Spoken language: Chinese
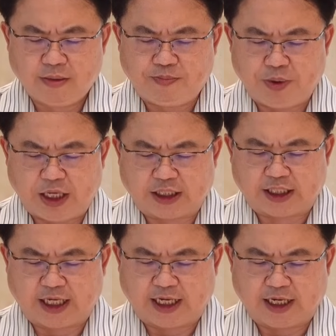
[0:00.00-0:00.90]
并
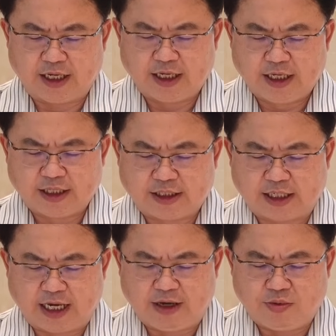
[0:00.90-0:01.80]
且
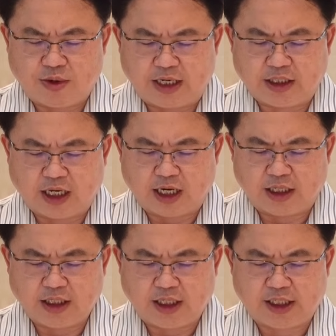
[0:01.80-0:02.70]
在完
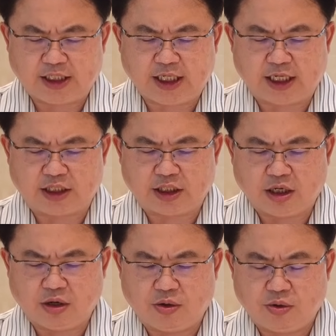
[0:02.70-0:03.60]
成一切之
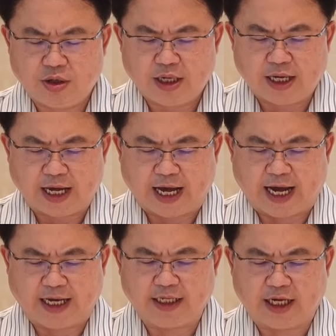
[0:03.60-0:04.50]
后
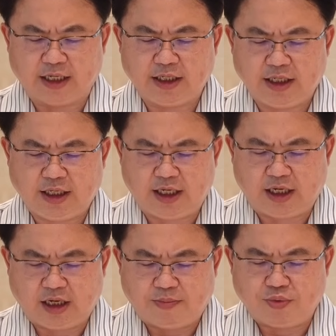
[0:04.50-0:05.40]
还能屹
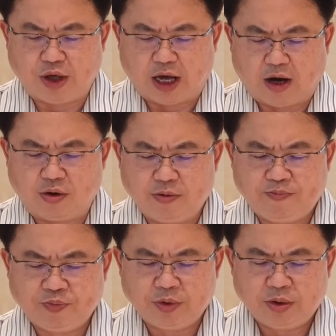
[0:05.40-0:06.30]
立不摇。
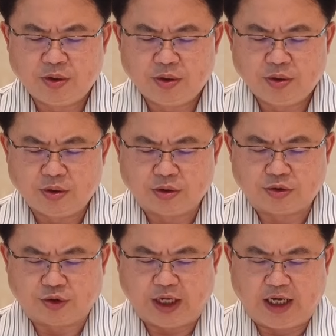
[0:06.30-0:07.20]

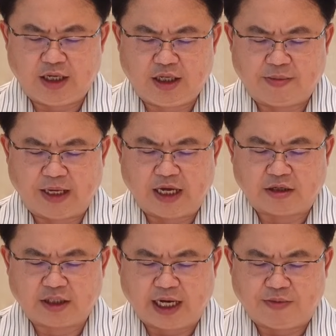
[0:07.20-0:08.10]
所以你们要
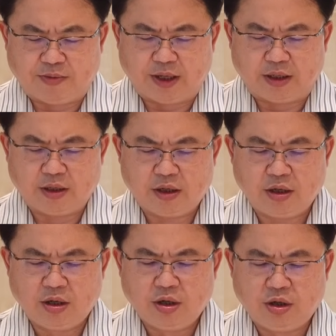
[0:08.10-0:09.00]
站稳，
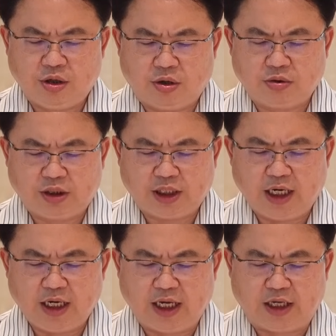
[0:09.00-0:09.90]
用
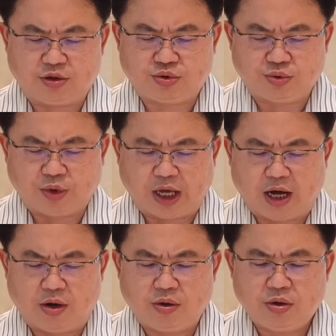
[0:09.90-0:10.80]
真理束
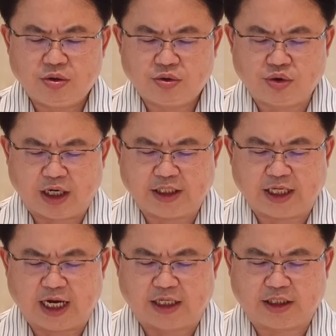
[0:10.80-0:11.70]
腰，穿
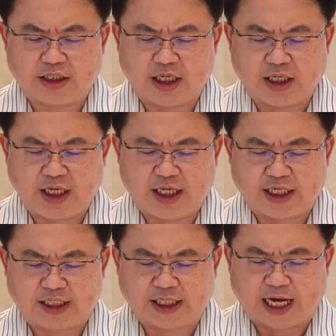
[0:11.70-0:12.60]
上正义
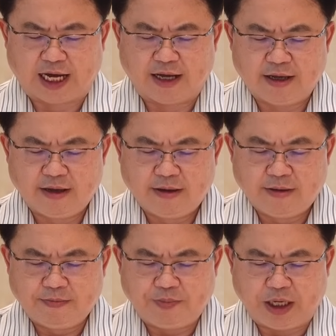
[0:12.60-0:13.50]
的甲，
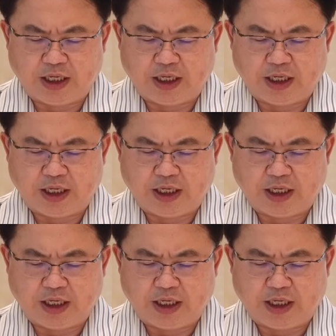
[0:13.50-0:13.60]
并